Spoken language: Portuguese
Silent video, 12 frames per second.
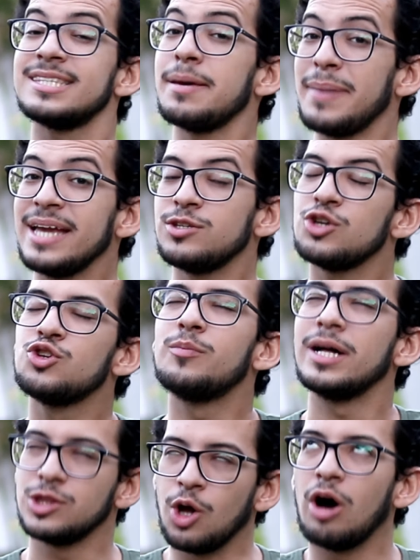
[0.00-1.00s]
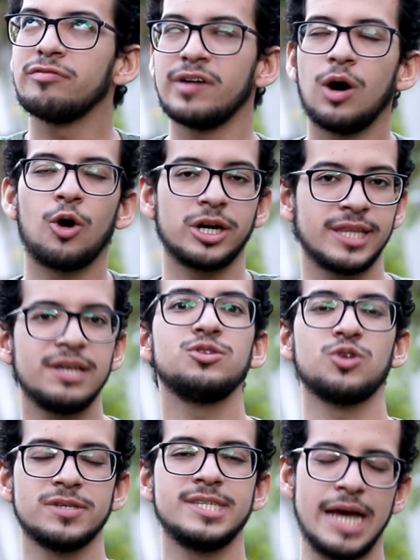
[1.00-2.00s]
a semente de uma nova
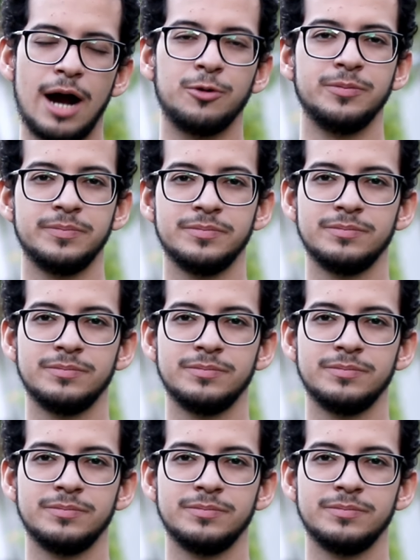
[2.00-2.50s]
ordem social.